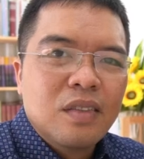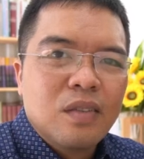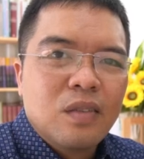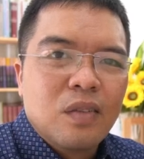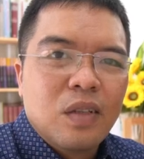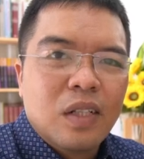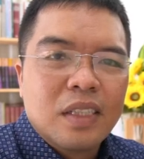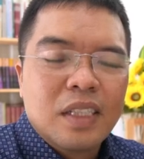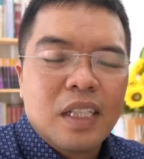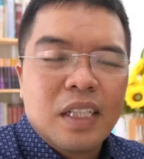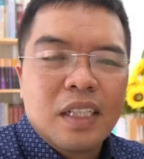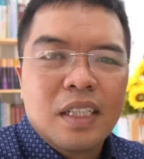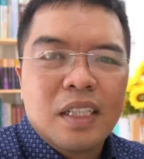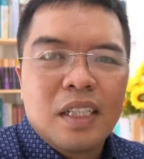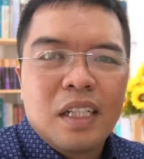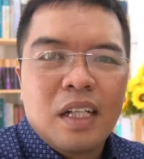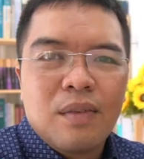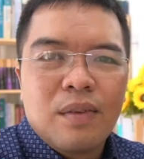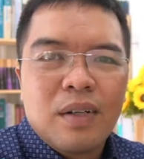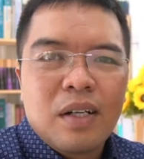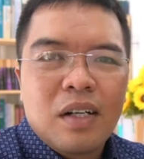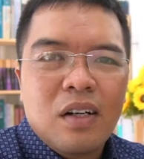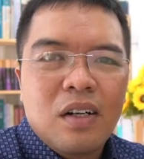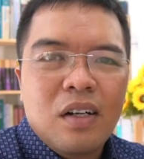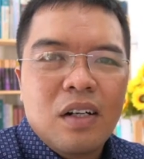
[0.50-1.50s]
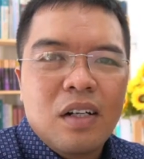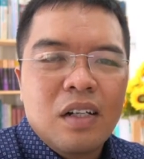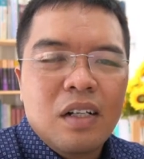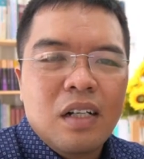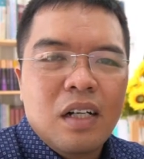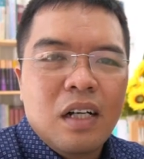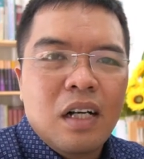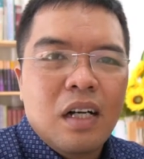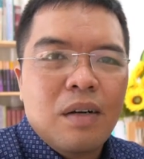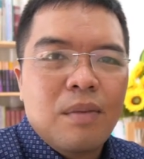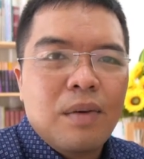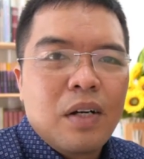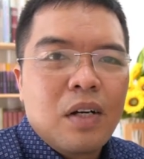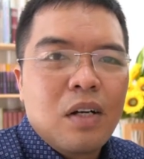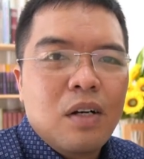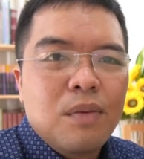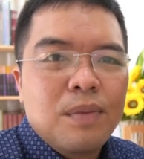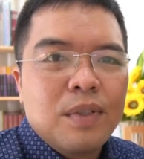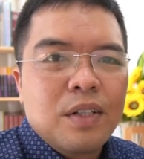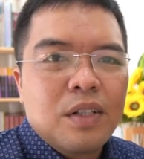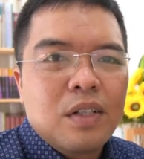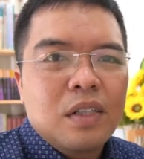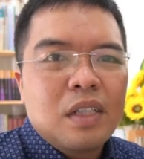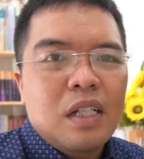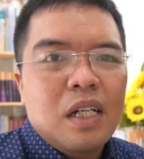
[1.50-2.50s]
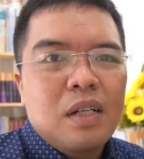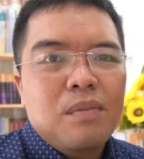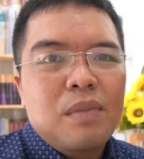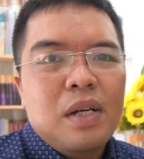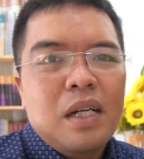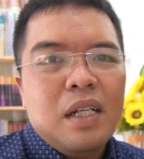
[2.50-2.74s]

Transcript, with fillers: Bà Sơn xin chào bà con. Bà con mình có thắc